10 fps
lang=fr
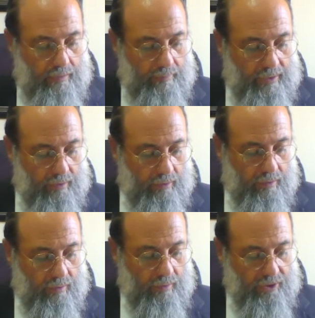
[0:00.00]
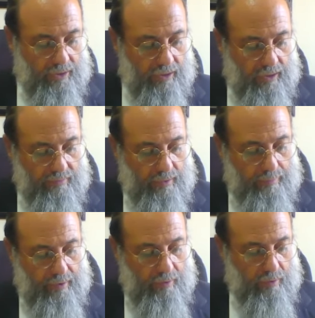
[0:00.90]
maintenant. Euh, euh, chez un arriva
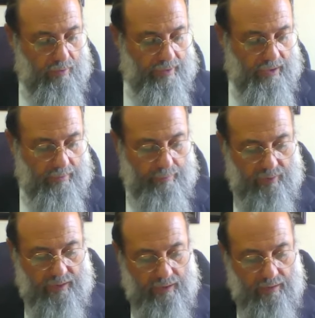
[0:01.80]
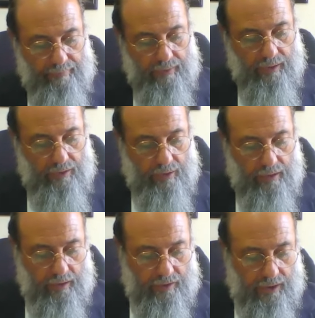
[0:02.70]
Benem Possel.
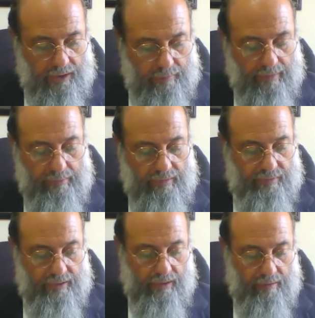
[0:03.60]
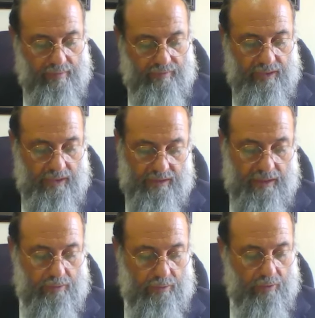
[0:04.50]
Shahazman Mafsika
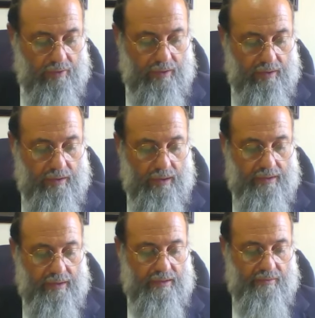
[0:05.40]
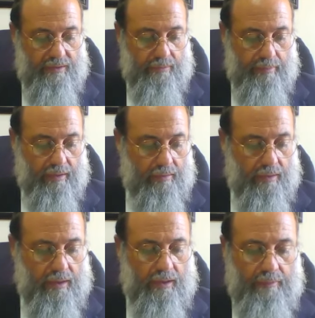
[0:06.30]
5, le temps qui, la date qui sait pas.
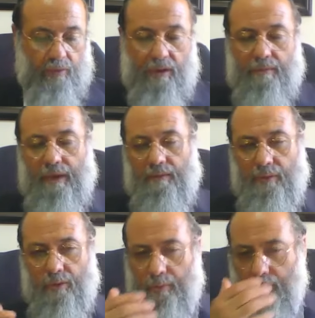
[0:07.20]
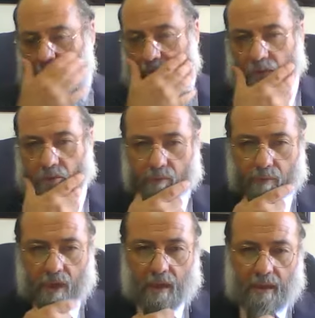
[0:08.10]
Dans la elle veut comprendre une chose.
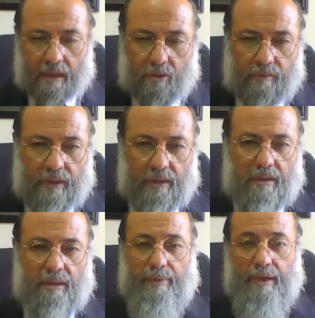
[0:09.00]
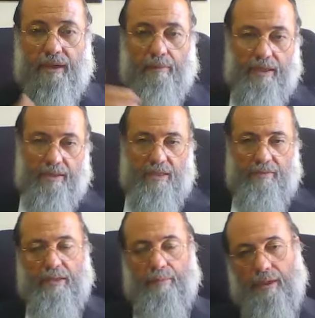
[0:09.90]
Qu'est-ce qu'on vient dire d'après la Braïta qui
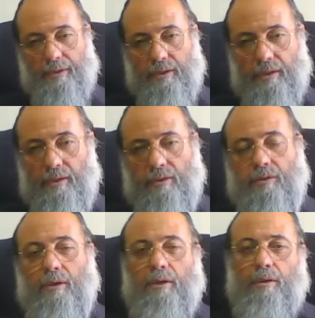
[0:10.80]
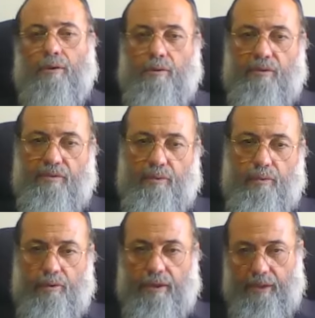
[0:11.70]
va d'après ishlaqish, Il
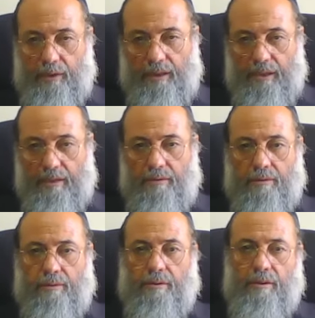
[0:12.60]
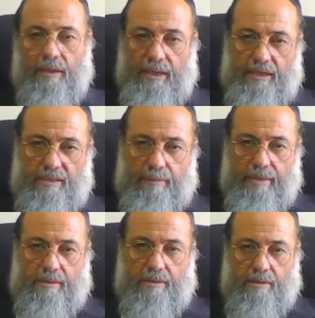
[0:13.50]
faut et la date et
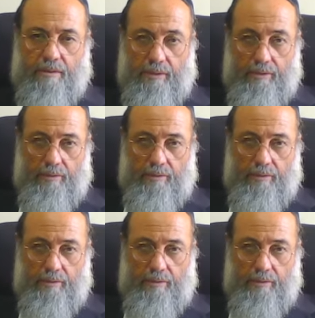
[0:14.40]
l'espace.